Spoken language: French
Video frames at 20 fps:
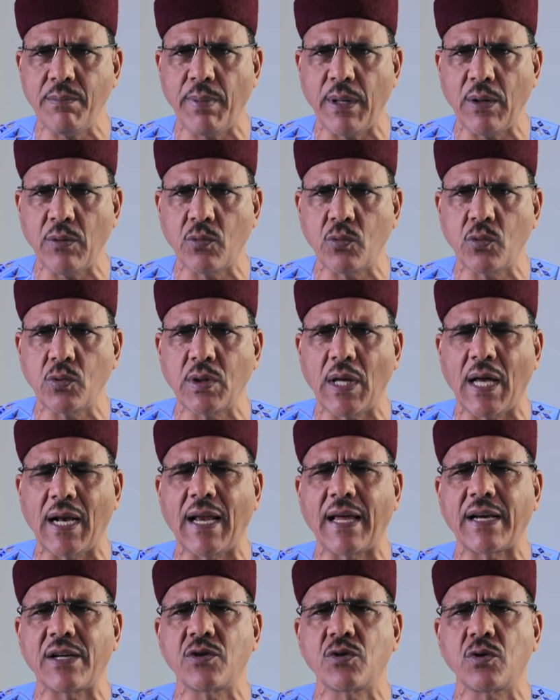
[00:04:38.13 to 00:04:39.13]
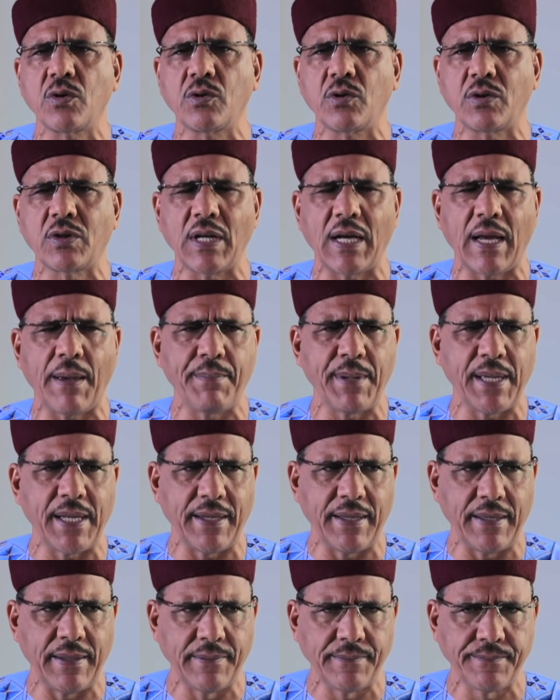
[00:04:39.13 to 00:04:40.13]
Bangou dans la région de
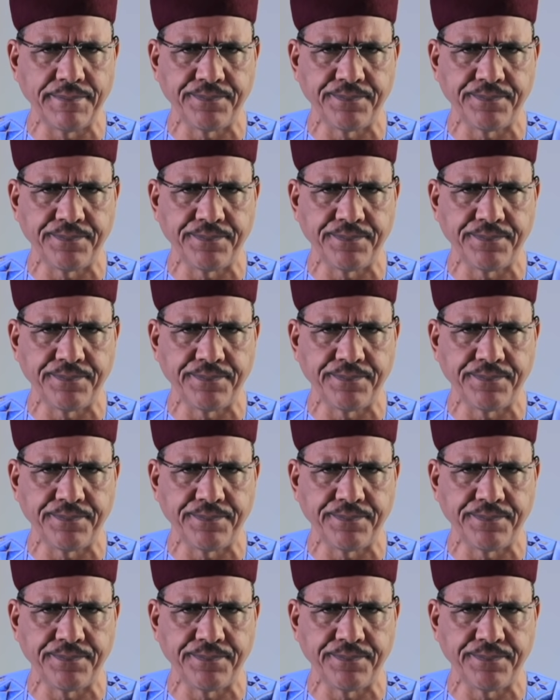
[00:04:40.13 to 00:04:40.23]
Tilaberi.